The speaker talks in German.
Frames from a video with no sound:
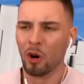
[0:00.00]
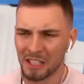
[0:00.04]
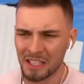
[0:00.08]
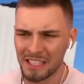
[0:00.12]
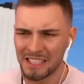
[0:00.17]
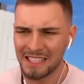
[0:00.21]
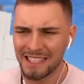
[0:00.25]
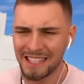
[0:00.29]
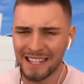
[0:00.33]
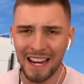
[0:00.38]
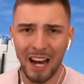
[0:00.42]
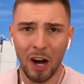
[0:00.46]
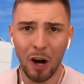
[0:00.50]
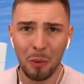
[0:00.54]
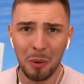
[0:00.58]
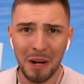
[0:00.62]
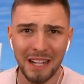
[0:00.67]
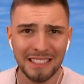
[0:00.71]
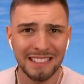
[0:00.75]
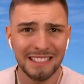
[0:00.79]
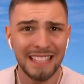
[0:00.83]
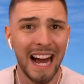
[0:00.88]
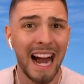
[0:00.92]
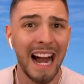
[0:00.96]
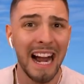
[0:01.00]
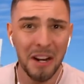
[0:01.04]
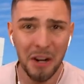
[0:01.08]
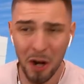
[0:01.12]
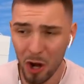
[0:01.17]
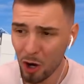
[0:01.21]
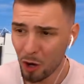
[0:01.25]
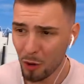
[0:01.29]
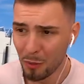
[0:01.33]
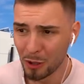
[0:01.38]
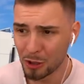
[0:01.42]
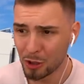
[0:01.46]
ich glaube, das
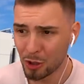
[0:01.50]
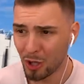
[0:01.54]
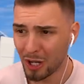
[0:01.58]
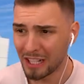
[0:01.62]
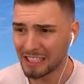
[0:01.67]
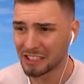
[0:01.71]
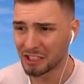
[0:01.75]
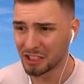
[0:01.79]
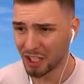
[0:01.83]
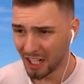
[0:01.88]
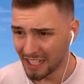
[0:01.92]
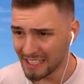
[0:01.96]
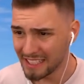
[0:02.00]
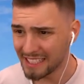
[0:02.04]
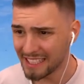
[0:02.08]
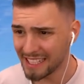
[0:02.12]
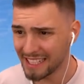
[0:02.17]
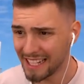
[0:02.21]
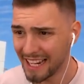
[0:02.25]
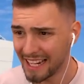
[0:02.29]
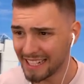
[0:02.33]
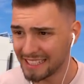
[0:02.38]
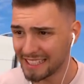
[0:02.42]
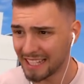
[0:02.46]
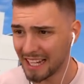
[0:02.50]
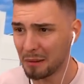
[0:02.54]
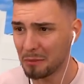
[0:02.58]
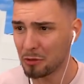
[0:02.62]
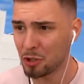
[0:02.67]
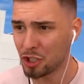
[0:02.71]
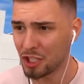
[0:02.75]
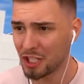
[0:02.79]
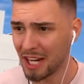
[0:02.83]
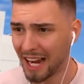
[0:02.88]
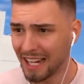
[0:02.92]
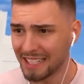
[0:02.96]
1-Euro-Motorrad sollte hier gleich am
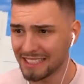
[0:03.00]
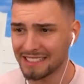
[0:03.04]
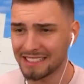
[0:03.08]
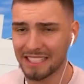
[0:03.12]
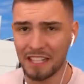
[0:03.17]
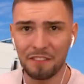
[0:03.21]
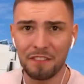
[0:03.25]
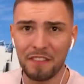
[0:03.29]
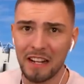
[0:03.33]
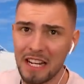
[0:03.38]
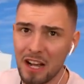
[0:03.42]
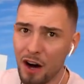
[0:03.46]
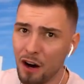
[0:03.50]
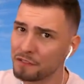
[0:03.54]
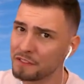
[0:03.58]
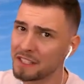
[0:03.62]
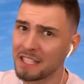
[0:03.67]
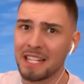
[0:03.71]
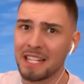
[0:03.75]
Start sein, wenn ihr auf den